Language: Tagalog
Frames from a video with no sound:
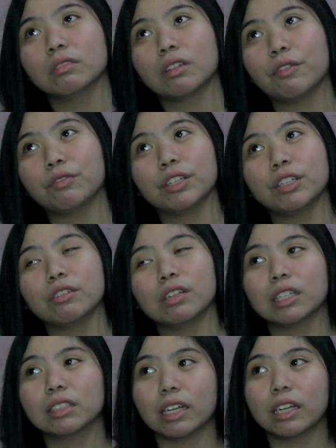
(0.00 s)
after
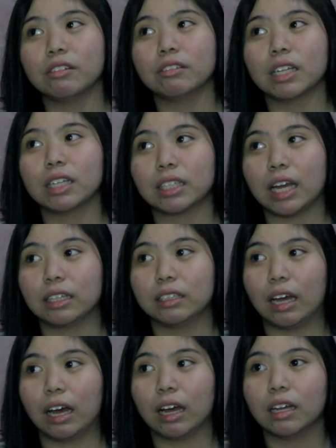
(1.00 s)
na nag-sale yung
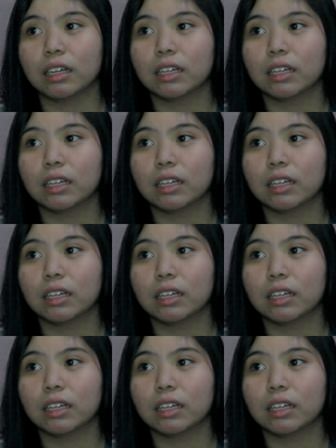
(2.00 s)
Lazada,